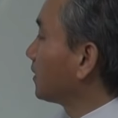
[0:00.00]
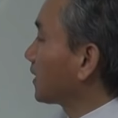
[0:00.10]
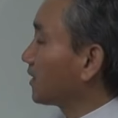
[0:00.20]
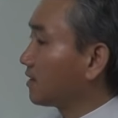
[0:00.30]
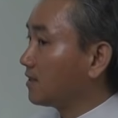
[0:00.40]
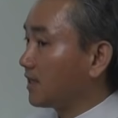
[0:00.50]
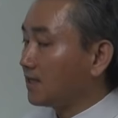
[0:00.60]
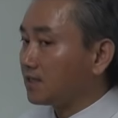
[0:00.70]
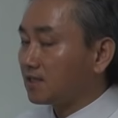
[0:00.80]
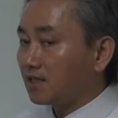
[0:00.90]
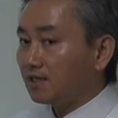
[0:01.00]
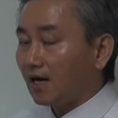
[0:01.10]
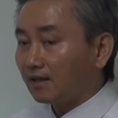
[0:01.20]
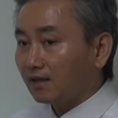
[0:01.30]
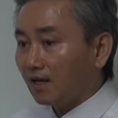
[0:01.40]
자식을 자식 자리에
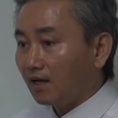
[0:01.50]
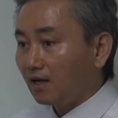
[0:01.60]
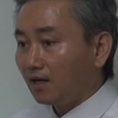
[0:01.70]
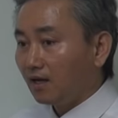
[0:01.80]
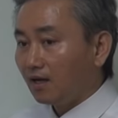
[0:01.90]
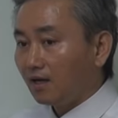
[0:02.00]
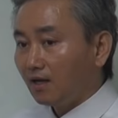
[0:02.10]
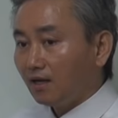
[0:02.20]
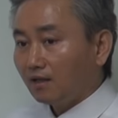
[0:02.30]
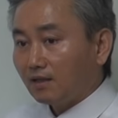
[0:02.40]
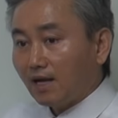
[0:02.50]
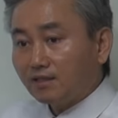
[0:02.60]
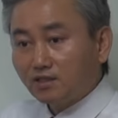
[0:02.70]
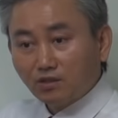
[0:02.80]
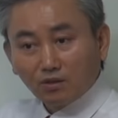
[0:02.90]
놨다?
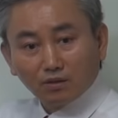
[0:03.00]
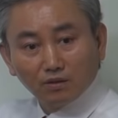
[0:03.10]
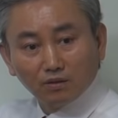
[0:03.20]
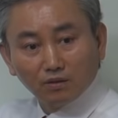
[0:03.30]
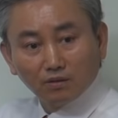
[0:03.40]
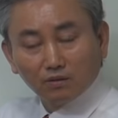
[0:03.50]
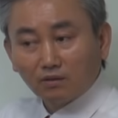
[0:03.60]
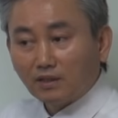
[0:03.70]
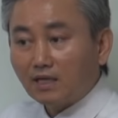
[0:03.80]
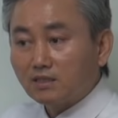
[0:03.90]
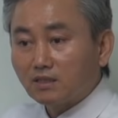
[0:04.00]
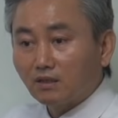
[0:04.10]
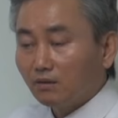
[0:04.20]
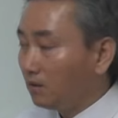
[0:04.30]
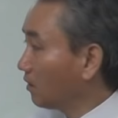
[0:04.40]
놨죠.
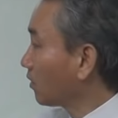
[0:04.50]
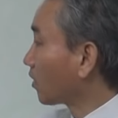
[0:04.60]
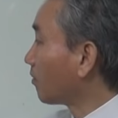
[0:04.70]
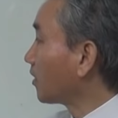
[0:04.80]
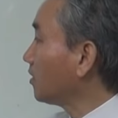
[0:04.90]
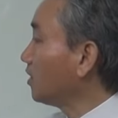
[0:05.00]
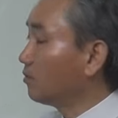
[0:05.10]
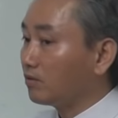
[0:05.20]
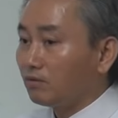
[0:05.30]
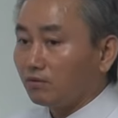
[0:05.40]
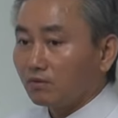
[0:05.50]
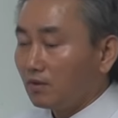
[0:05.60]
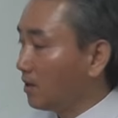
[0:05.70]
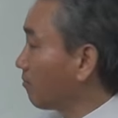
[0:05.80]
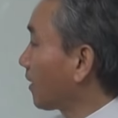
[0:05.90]
놨어요. 그러면 이분은
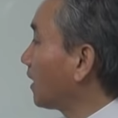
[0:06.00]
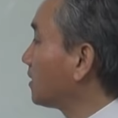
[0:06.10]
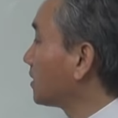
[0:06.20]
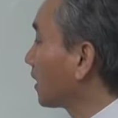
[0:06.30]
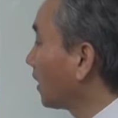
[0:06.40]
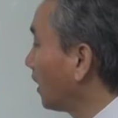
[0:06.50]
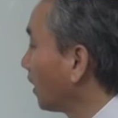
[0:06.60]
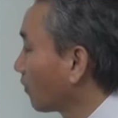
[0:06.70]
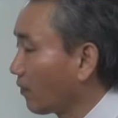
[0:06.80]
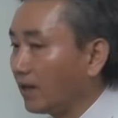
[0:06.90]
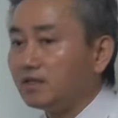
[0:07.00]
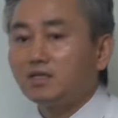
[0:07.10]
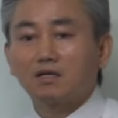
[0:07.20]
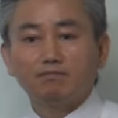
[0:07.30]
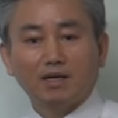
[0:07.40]
팔자가
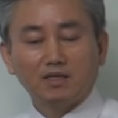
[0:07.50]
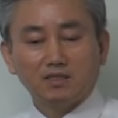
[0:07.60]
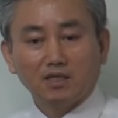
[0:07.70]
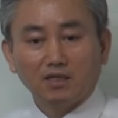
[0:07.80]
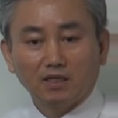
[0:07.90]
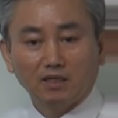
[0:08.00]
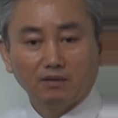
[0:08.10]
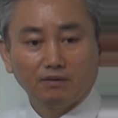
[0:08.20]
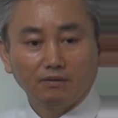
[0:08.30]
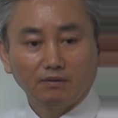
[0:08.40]
괜찮은 팔자예요.